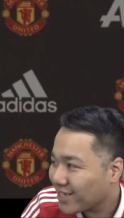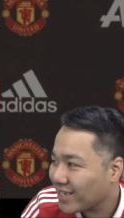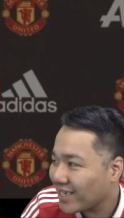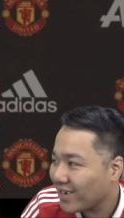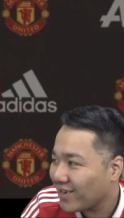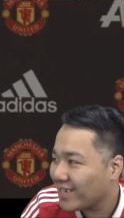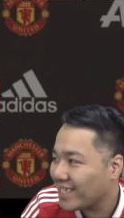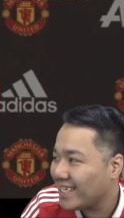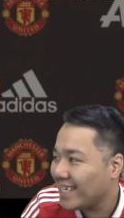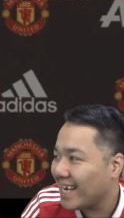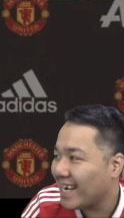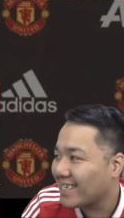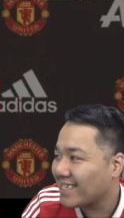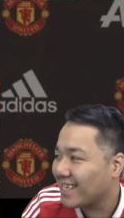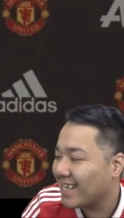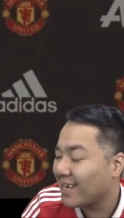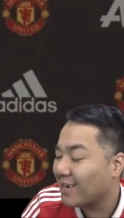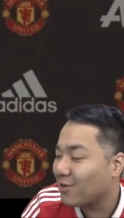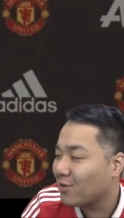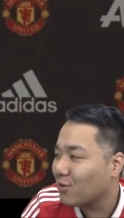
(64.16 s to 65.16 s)
そしてこれにひゃく
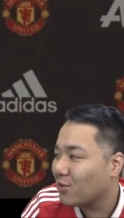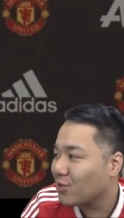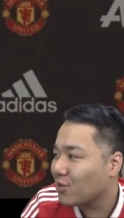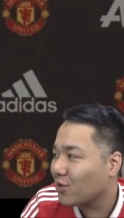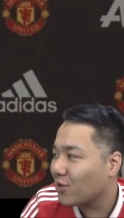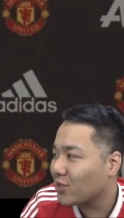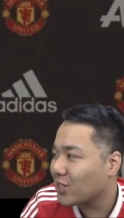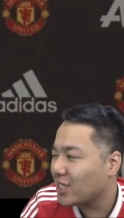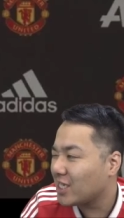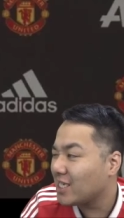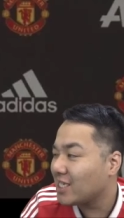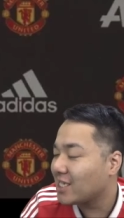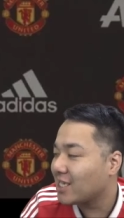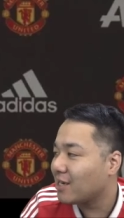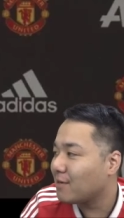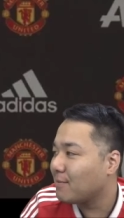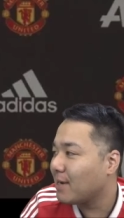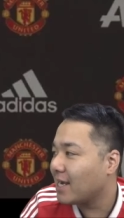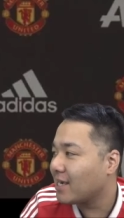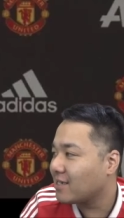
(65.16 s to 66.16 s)
なな、この男を信じて
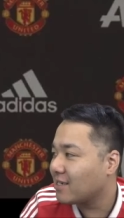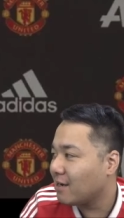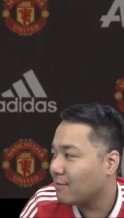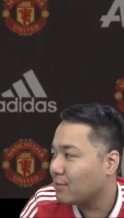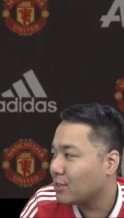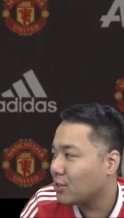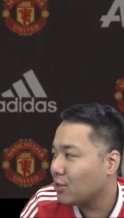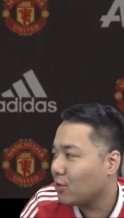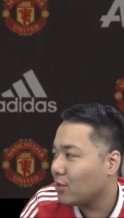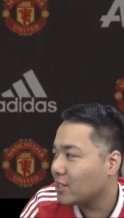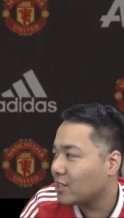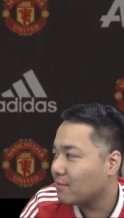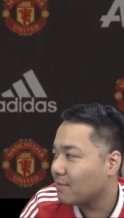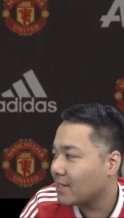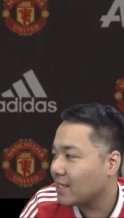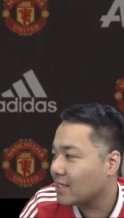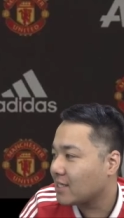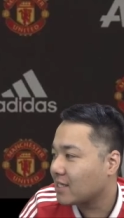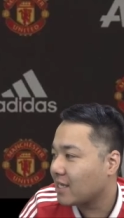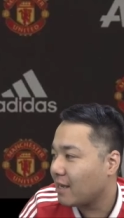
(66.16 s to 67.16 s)
るマイクラブ日本一目
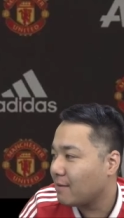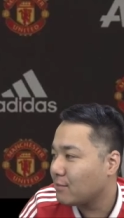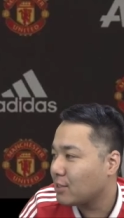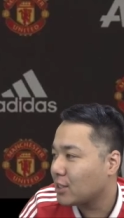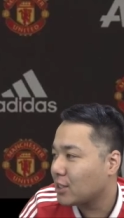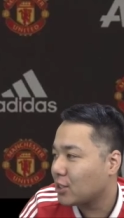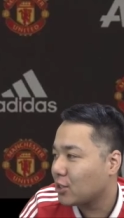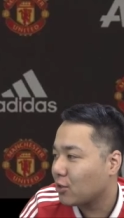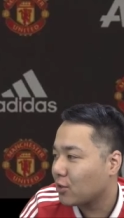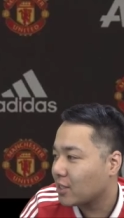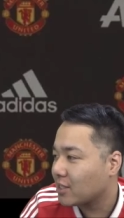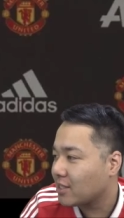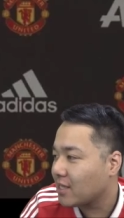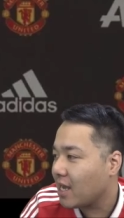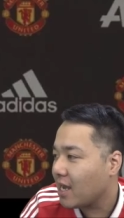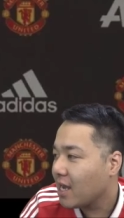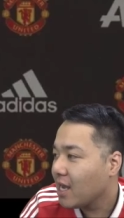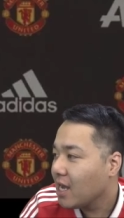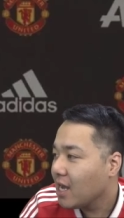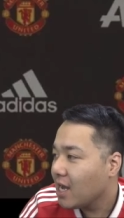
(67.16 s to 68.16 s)
指すゲーム実況です
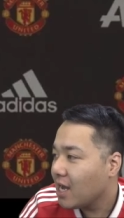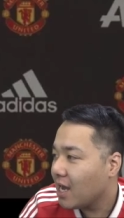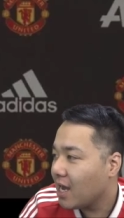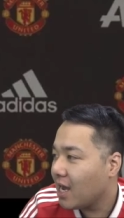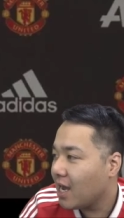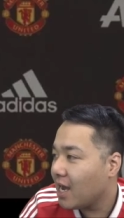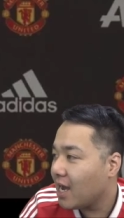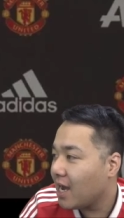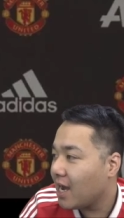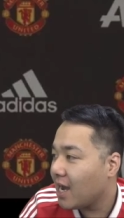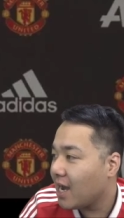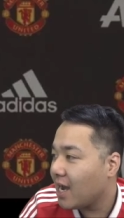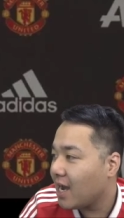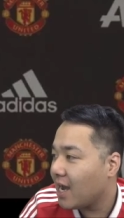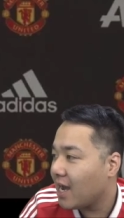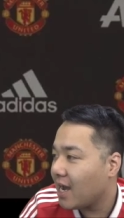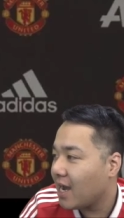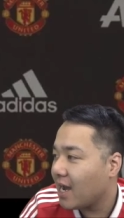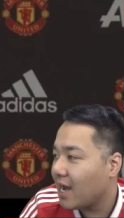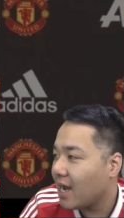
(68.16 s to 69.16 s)
ね。
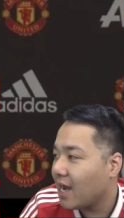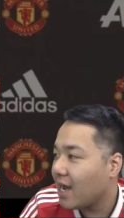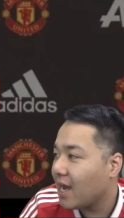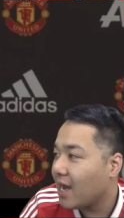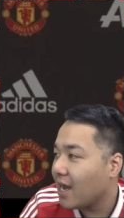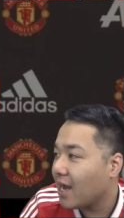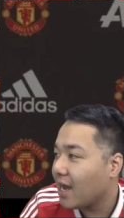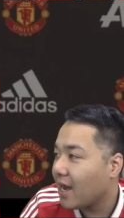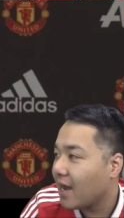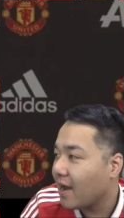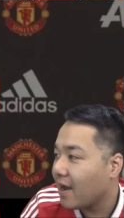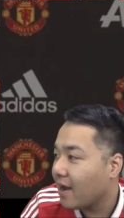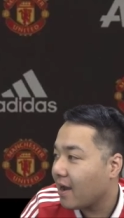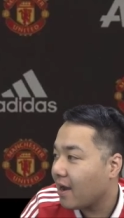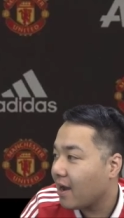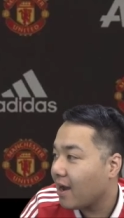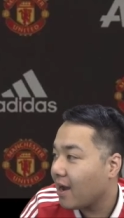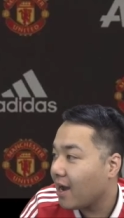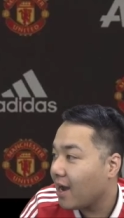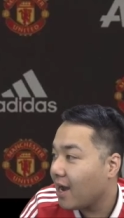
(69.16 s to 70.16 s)

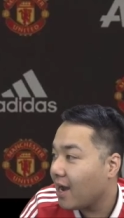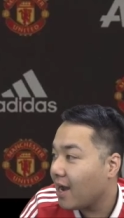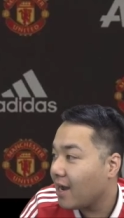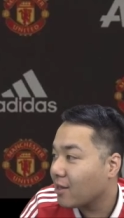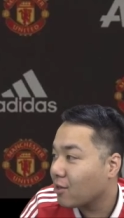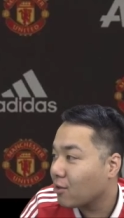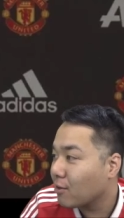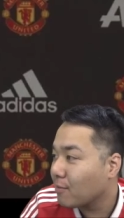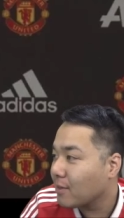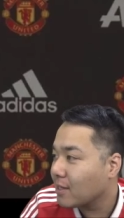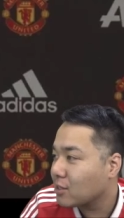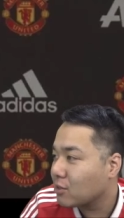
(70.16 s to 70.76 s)
えー、えー、ドリミ